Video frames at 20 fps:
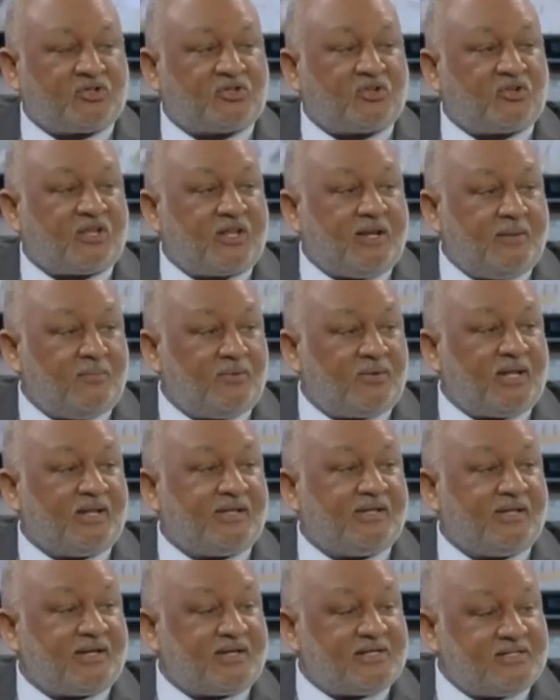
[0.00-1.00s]
Nosotros
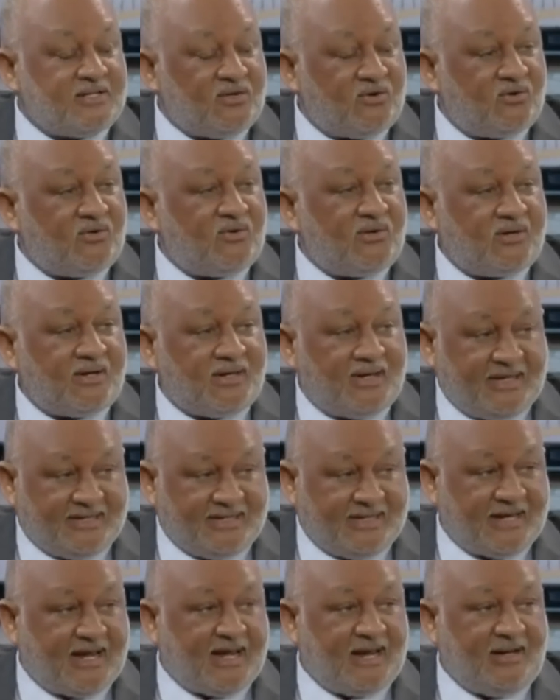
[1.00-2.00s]
tenemos la Dirección
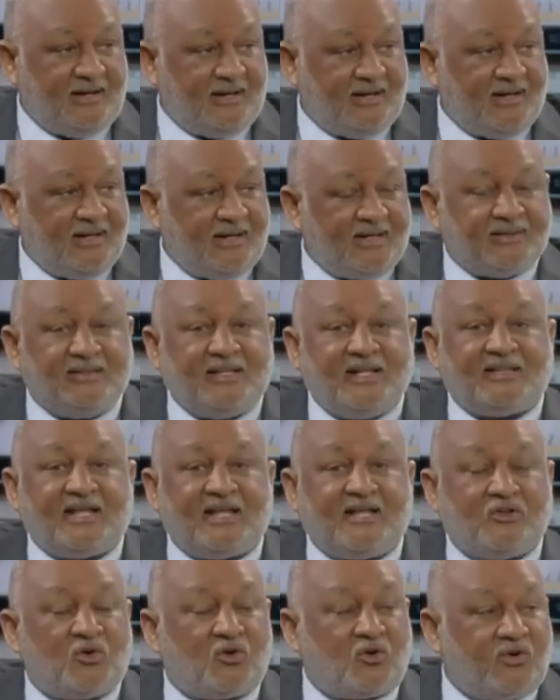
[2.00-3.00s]
General
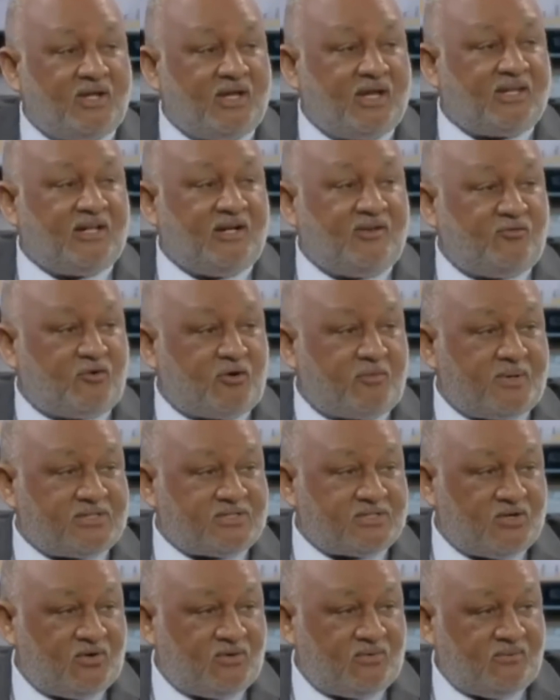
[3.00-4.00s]
de Tecnología de la
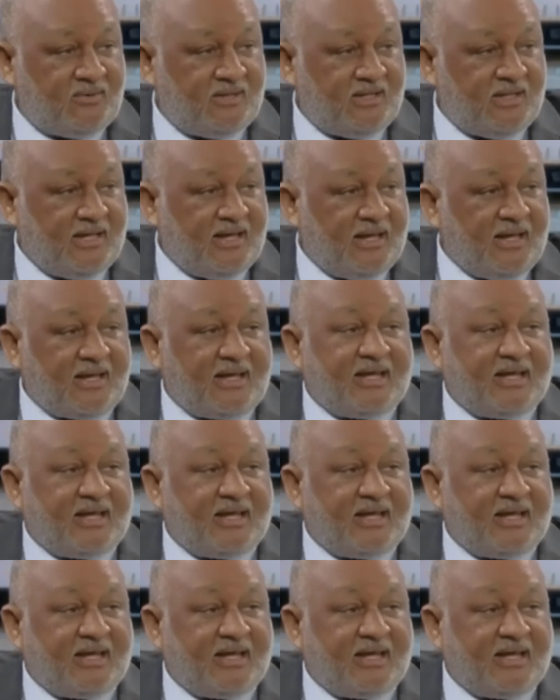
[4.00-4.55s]
Información